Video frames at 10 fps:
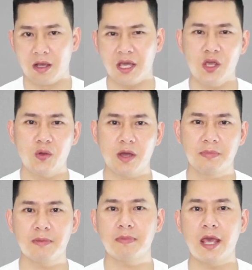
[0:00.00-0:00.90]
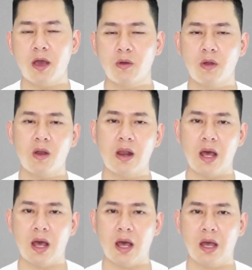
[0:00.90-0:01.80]
Cái hiểu nhầm tiếp theo đó
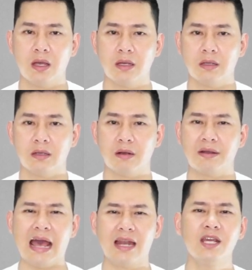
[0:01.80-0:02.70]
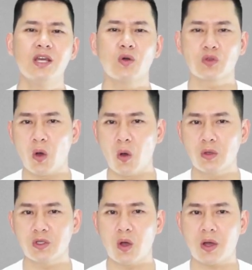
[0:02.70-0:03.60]
là đại lý ô
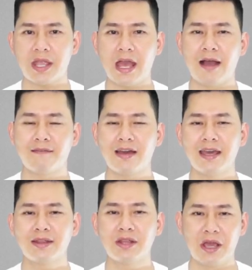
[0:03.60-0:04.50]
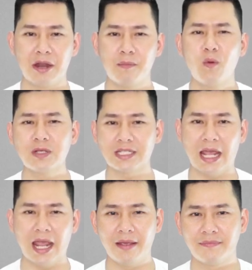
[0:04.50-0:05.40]
tô cho khách hàng vay tiền mua
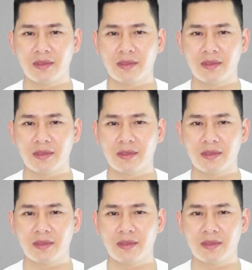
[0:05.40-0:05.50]
xe.